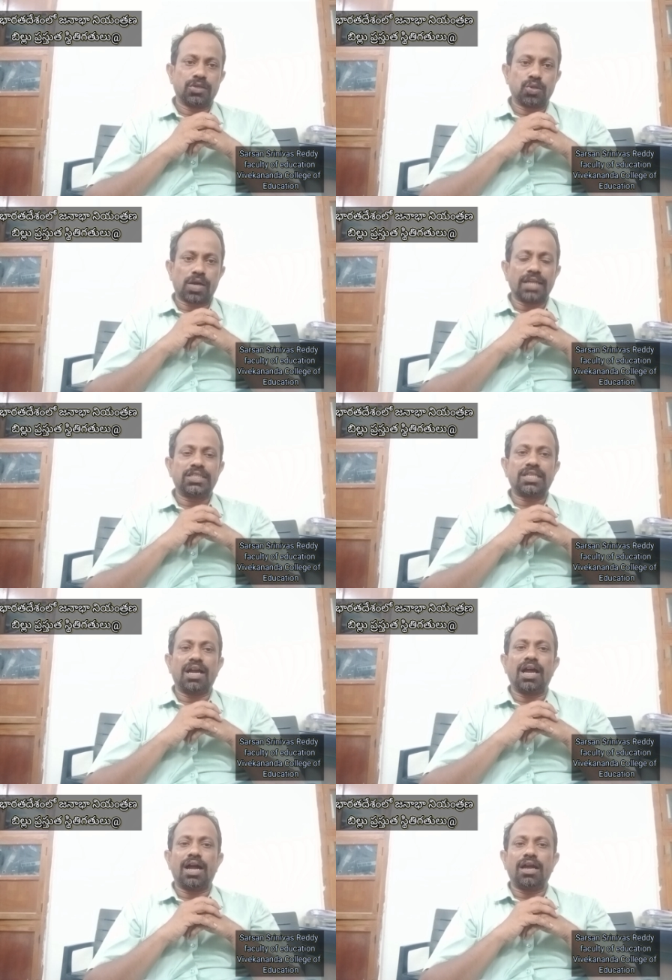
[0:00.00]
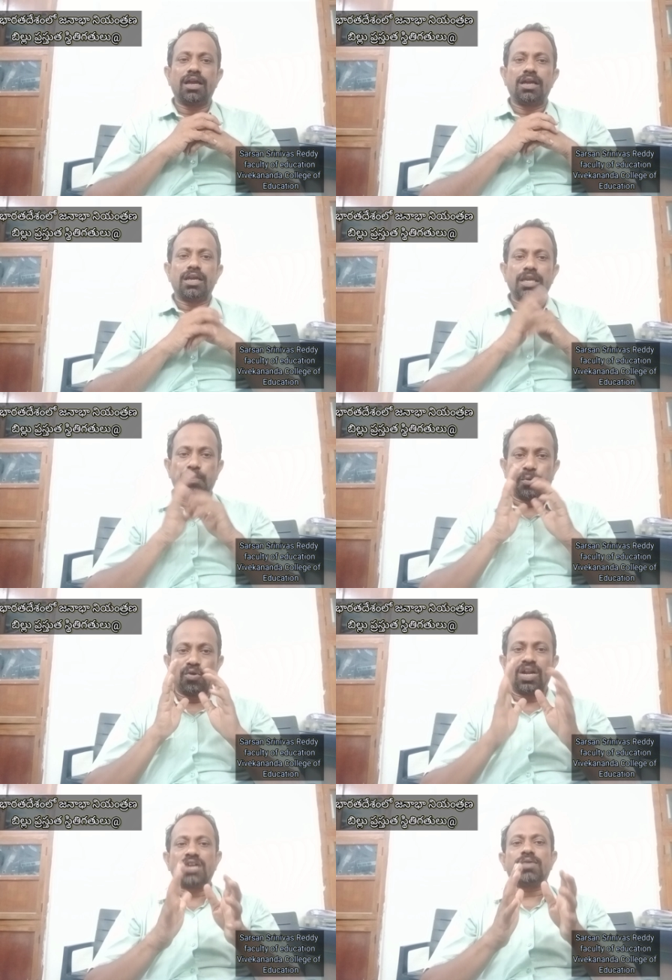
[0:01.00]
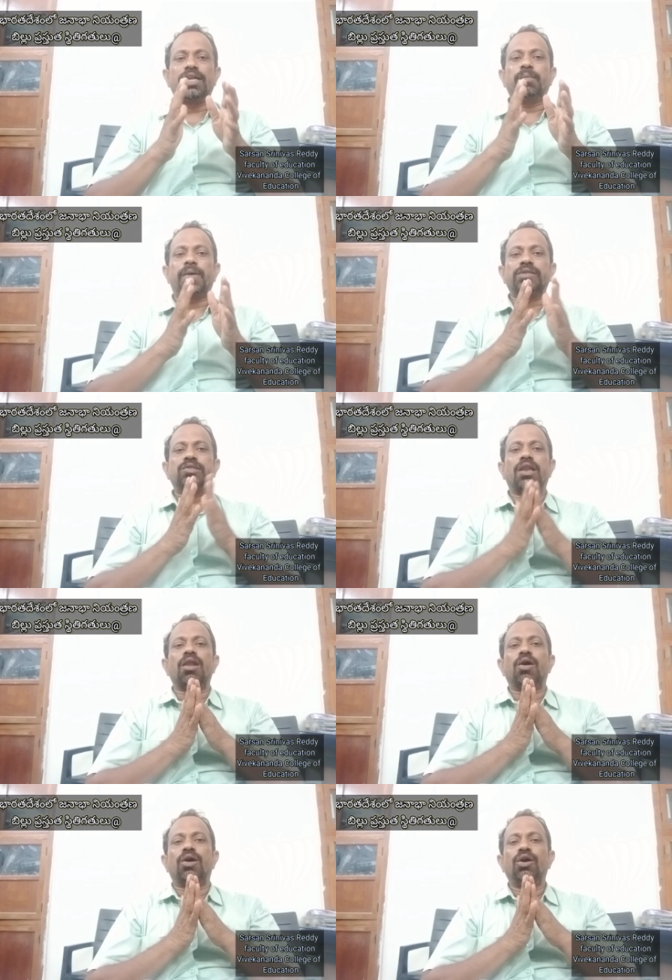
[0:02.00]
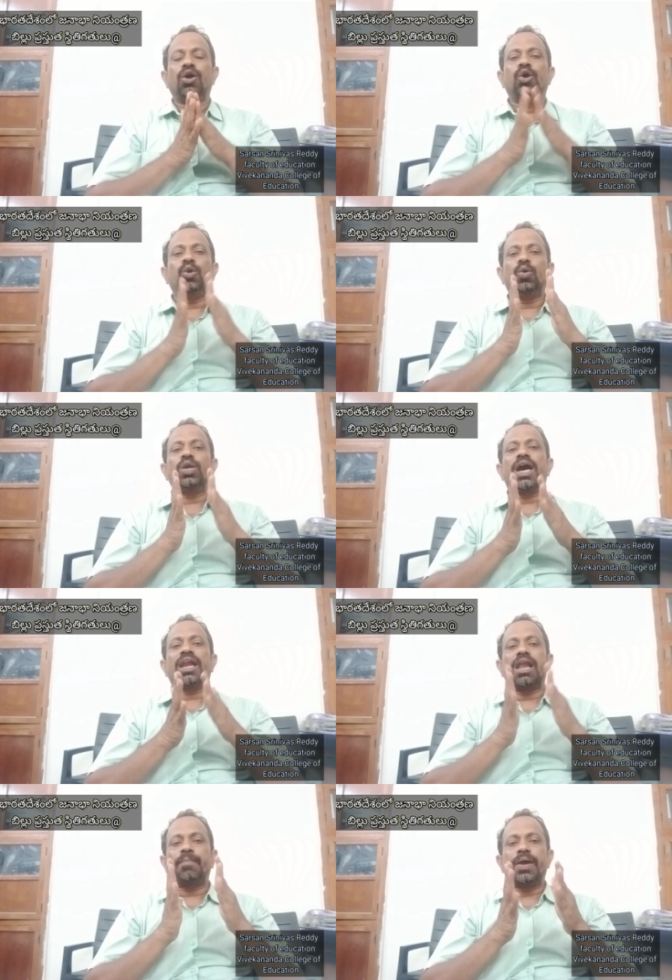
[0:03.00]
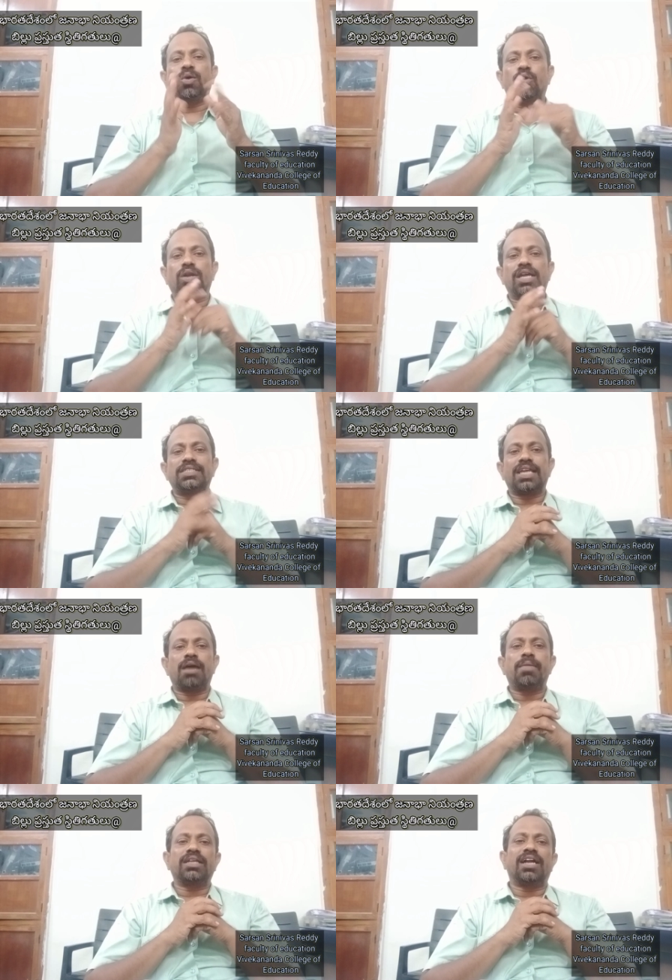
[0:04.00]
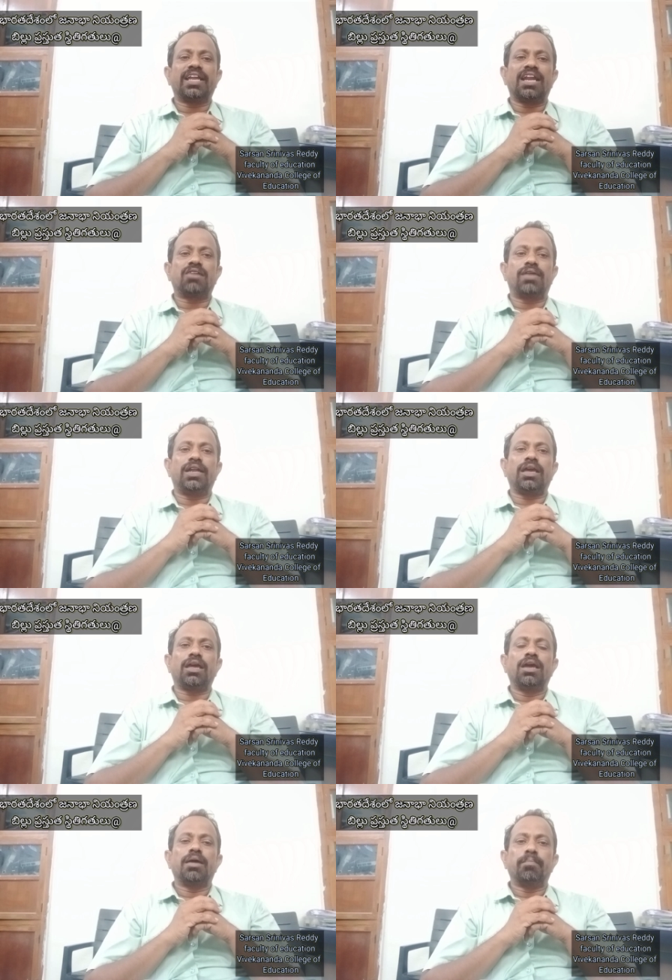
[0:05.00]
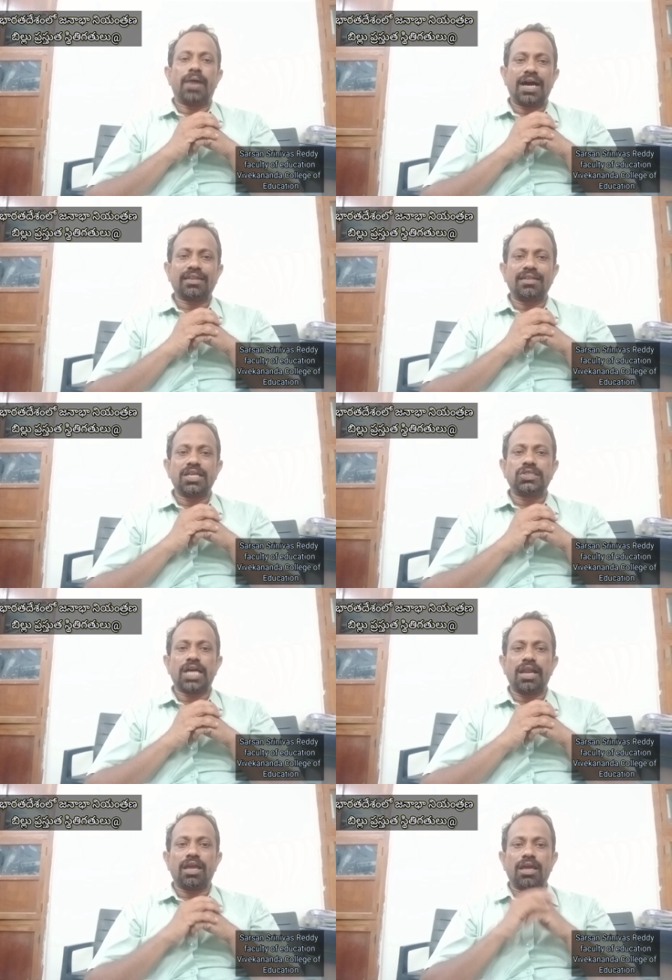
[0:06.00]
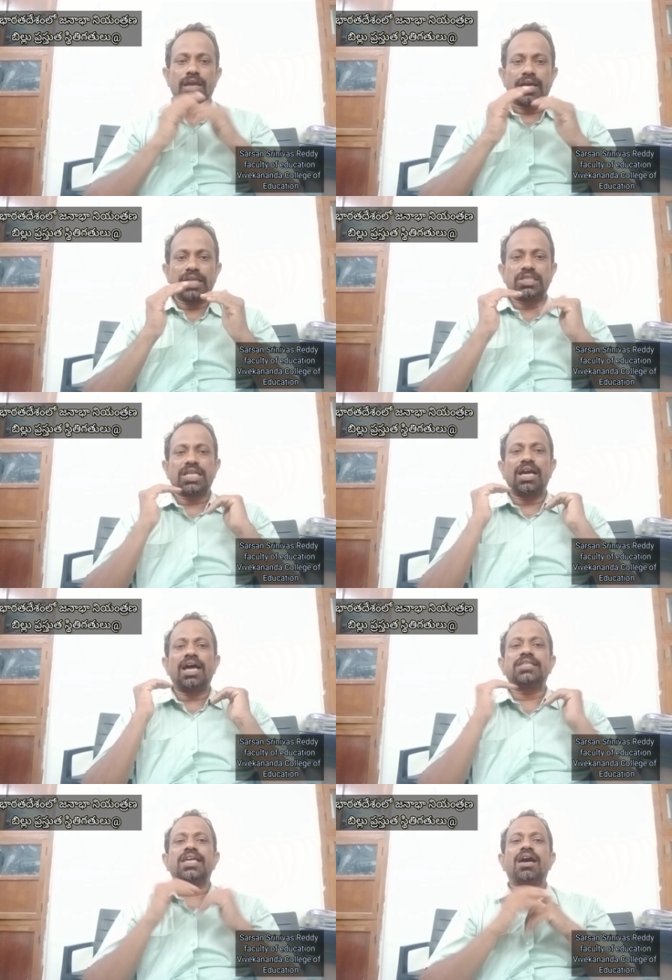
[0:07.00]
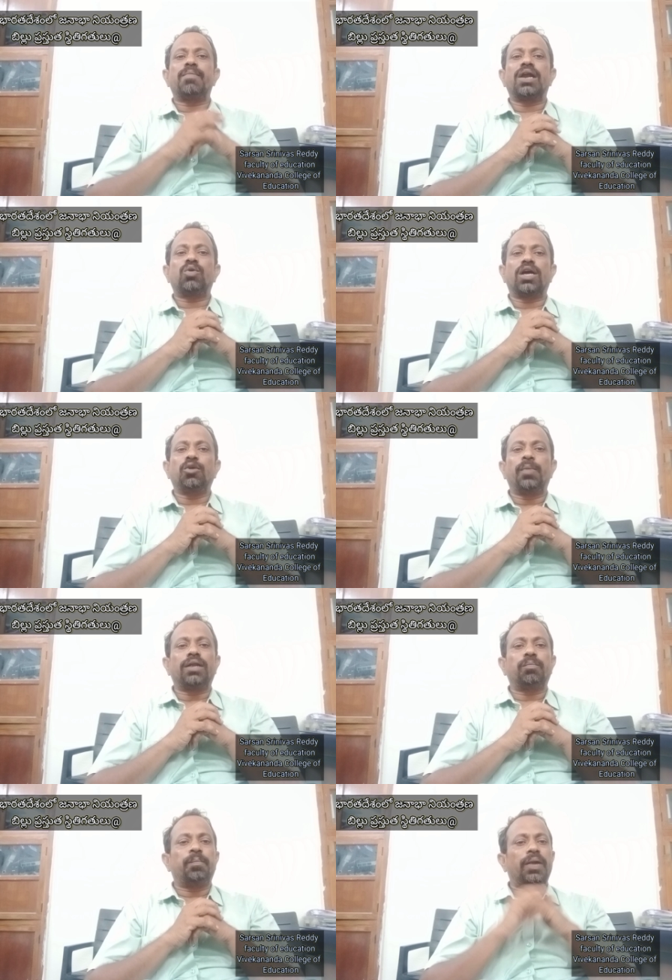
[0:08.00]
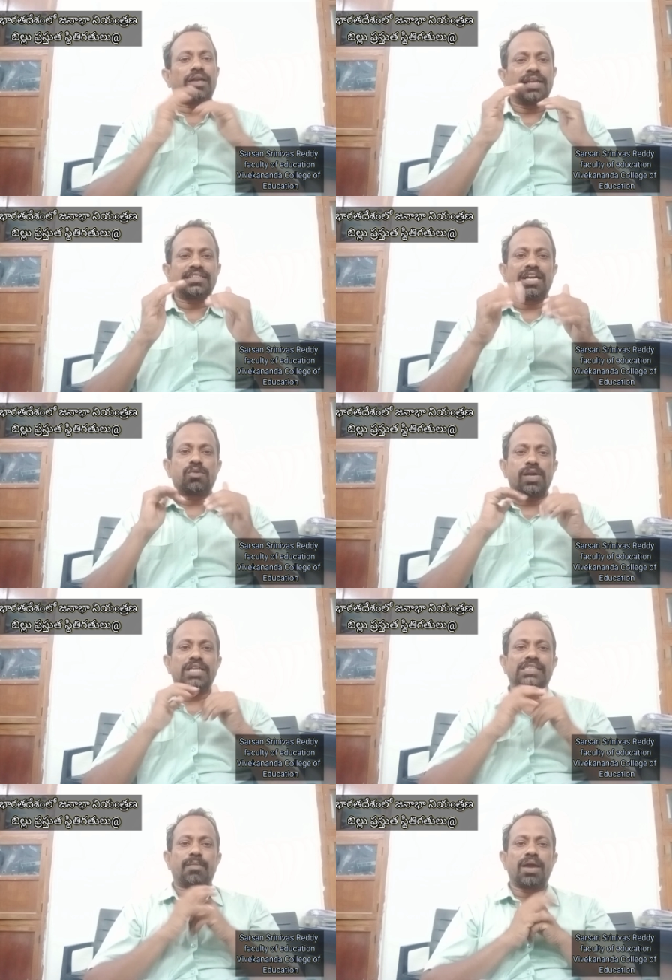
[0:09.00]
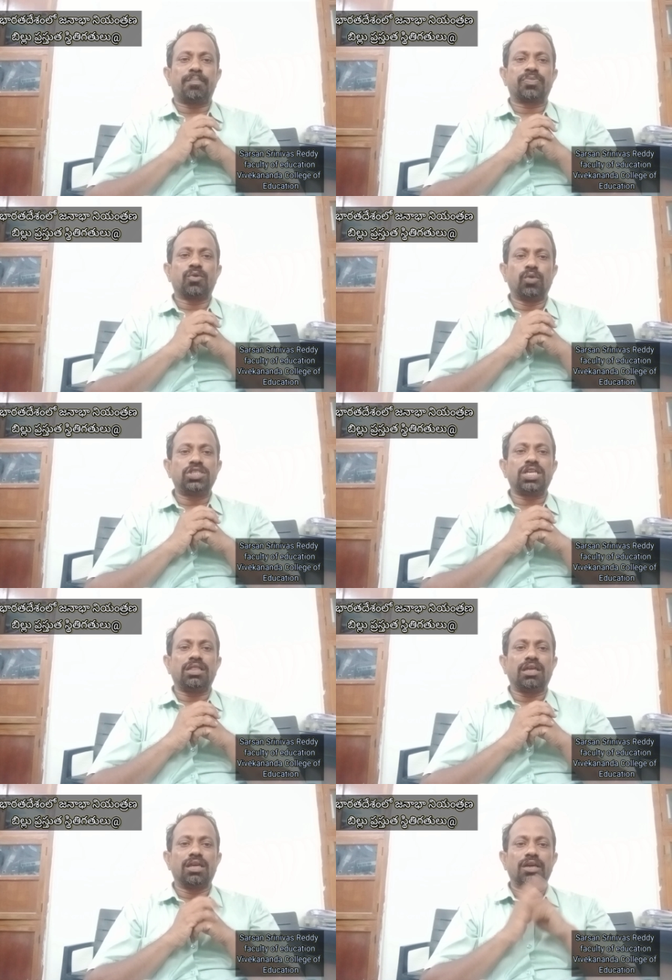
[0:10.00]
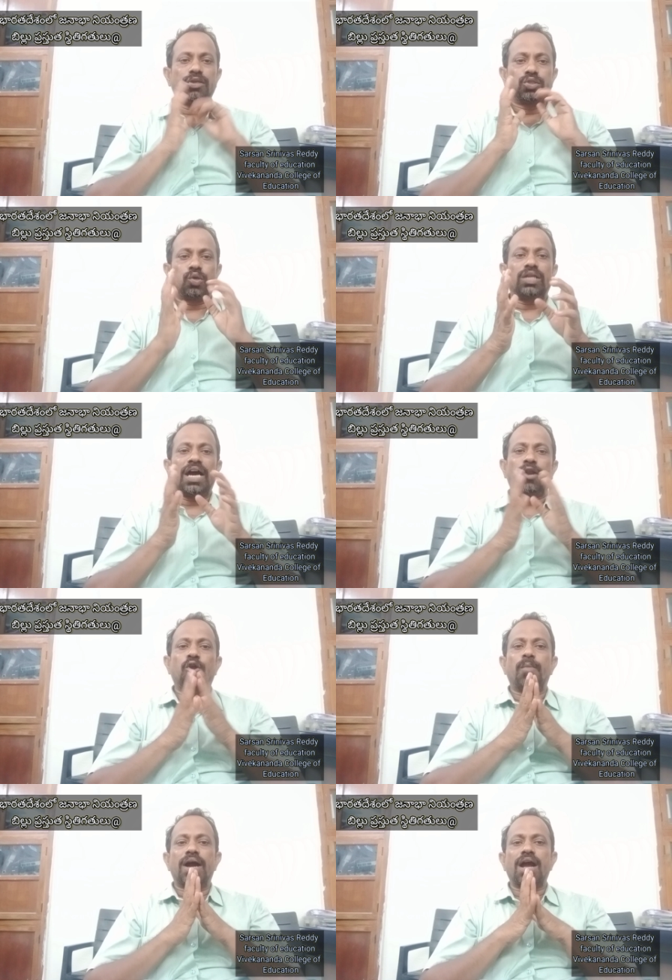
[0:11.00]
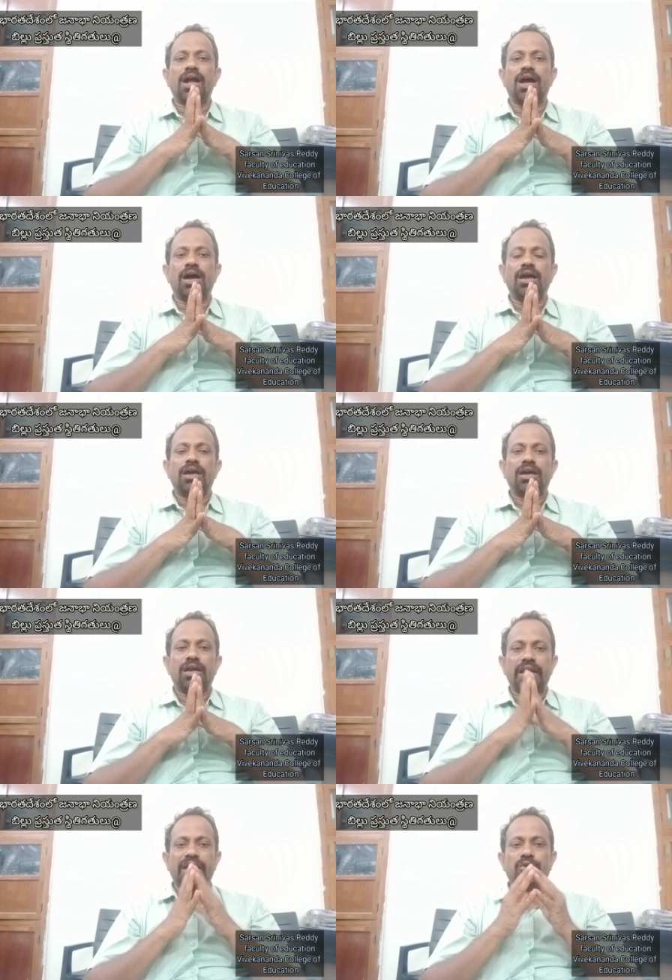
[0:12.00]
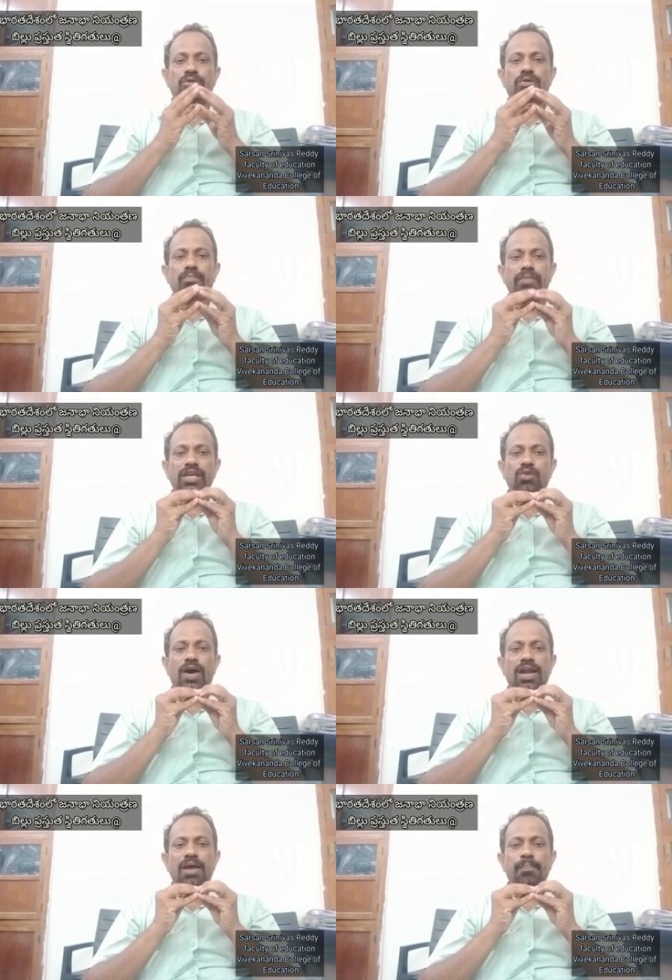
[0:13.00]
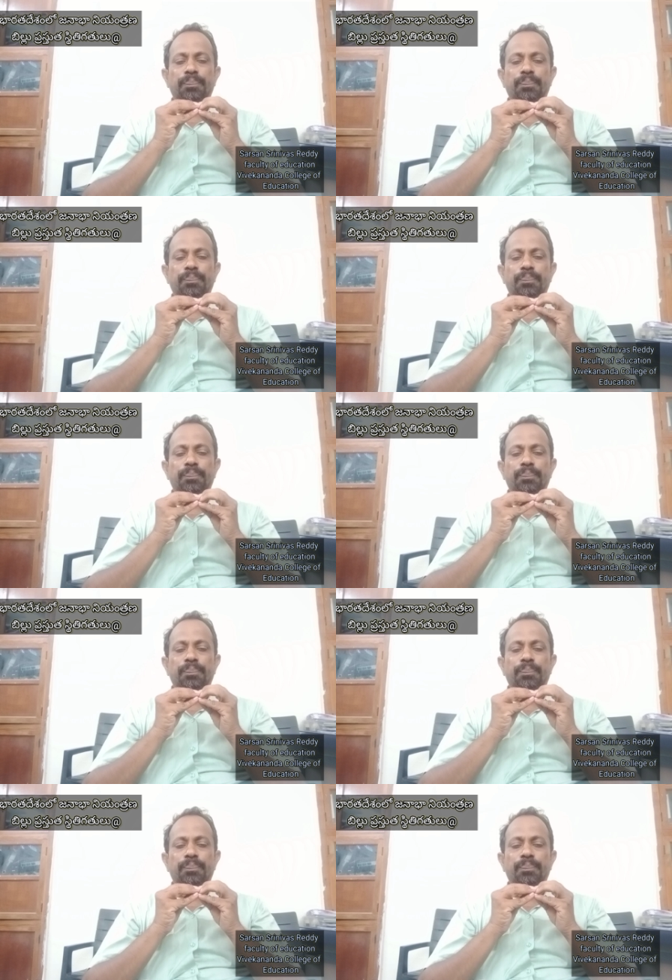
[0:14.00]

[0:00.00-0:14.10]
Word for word: సో ఖచ్చితంగా ఇప్పుడున్నటువంటి పరిస్థితులలో నూట నలభై కోట్ల జనాభా దాటినటువంటి భారతదేశాన్ని ఖచ్చితంగా జనాభాను అదుపు పెట్టాల్సినటువంటి సమయం వచ్చింది సో దాంట్లో భాగంగా నేను మీ ద్వారా